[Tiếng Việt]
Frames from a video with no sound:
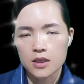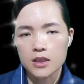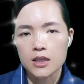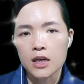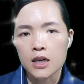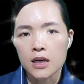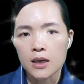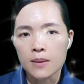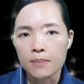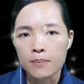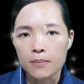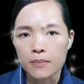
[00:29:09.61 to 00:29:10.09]

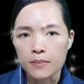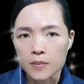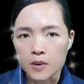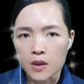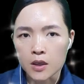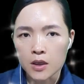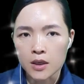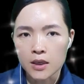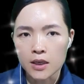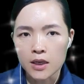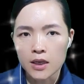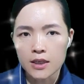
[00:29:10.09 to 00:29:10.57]
chồm
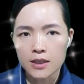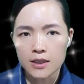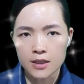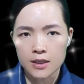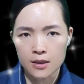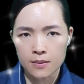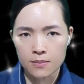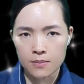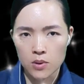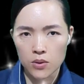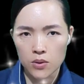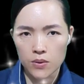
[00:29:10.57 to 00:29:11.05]
tới
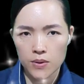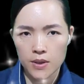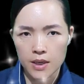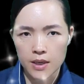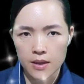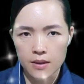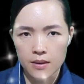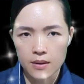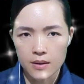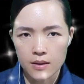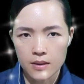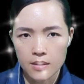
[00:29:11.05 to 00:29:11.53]
chồm lui,
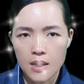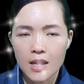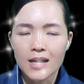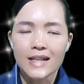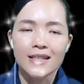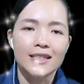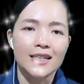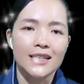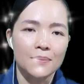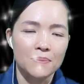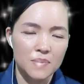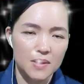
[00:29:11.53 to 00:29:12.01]

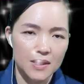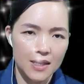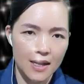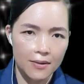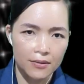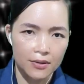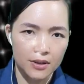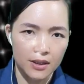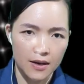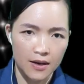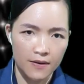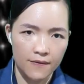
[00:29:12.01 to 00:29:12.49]
chập
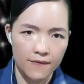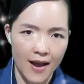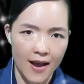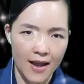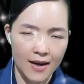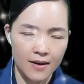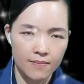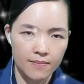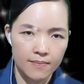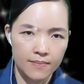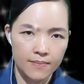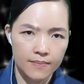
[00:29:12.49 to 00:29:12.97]
sau thì
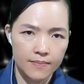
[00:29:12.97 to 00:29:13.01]
phán: